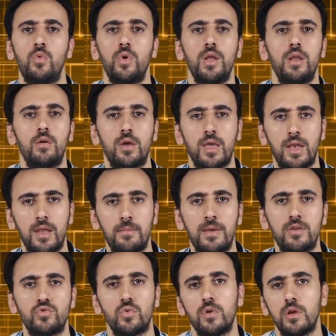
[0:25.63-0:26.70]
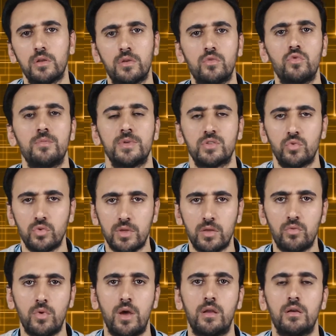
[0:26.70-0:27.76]
واحنا وكلناه بقى شوكولاتات
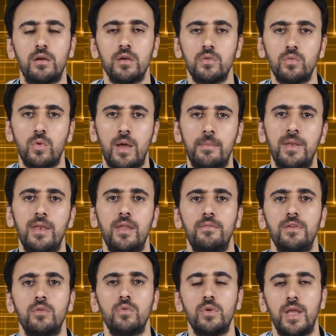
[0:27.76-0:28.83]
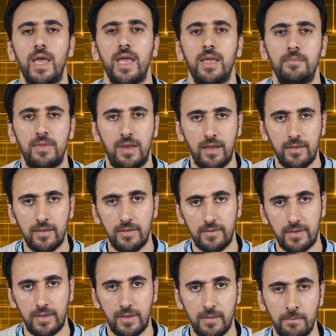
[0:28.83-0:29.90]
وبسكوتات وحركات وعملنا فيه كل حاجه من الحاجات اللي
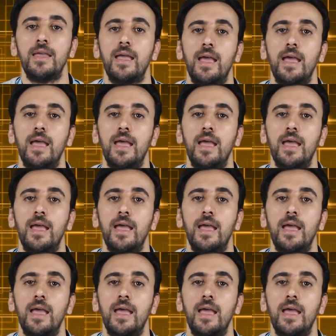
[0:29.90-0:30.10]
زي كده